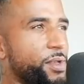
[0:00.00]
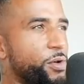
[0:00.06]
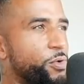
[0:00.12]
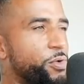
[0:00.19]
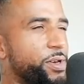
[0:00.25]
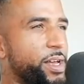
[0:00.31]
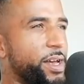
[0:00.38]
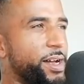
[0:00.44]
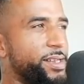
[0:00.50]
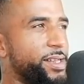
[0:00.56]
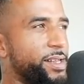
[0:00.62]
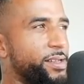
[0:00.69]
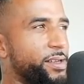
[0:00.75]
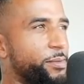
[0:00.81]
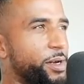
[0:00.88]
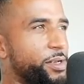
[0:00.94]
Und der hat
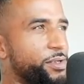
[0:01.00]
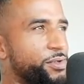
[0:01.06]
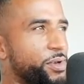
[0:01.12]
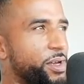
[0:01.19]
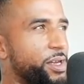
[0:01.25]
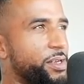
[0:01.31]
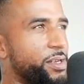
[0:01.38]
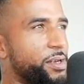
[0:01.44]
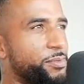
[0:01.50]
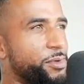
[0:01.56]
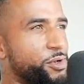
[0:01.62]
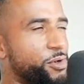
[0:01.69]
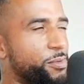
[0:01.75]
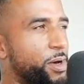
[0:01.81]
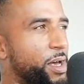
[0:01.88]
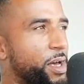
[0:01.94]
halt gemeint, so, ey, ich habe da
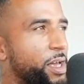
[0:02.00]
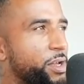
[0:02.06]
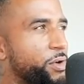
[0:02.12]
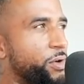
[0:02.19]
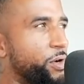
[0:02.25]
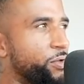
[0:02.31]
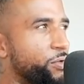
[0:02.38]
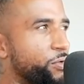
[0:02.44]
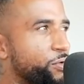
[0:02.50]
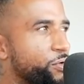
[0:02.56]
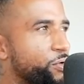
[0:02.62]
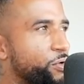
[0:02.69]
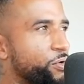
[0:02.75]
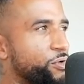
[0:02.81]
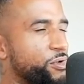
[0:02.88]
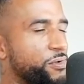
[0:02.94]
schon mal reingehört und
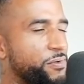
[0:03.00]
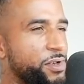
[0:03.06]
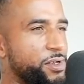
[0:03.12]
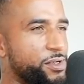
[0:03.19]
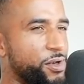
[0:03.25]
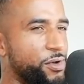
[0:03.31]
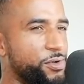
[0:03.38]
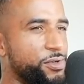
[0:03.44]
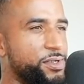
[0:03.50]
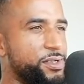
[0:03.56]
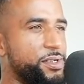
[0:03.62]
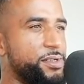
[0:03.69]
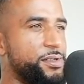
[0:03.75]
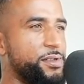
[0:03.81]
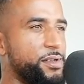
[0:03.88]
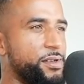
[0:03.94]
so und so, wie das aussieht.